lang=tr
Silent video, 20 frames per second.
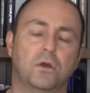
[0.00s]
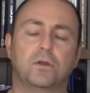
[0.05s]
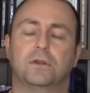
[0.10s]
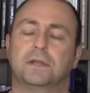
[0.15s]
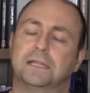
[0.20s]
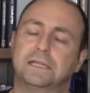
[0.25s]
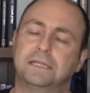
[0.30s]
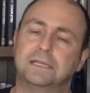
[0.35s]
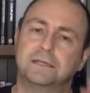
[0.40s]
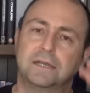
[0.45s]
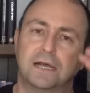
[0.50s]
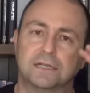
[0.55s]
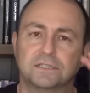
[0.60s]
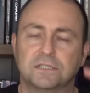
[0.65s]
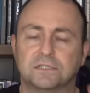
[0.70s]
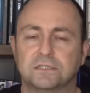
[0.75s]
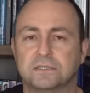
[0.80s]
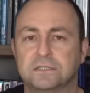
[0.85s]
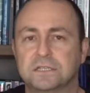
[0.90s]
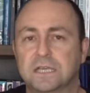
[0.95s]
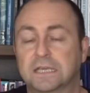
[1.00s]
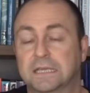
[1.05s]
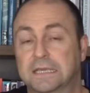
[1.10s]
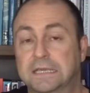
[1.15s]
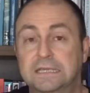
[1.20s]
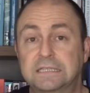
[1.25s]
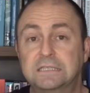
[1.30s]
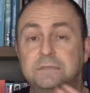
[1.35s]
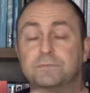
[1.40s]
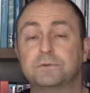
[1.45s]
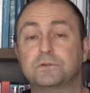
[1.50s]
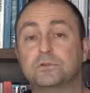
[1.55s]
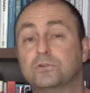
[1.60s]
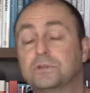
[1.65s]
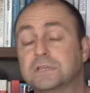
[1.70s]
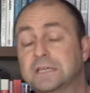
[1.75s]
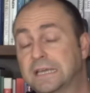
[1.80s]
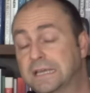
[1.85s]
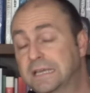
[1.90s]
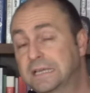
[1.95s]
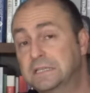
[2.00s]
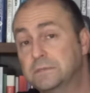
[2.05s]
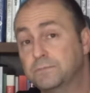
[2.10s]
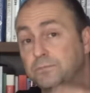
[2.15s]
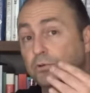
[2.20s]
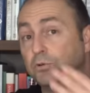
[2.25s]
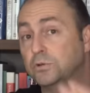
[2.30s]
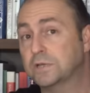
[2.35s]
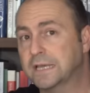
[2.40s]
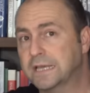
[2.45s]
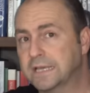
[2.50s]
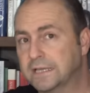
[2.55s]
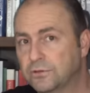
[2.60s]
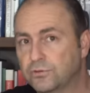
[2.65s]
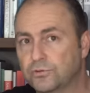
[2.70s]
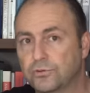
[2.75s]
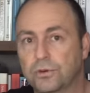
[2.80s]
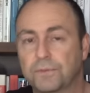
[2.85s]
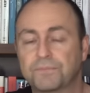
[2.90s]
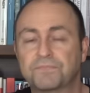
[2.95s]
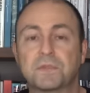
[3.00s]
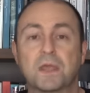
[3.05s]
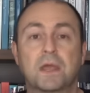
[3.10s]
Örneğin ihraç edilecek X bir ülkeye X bir ülkeye gidiyor.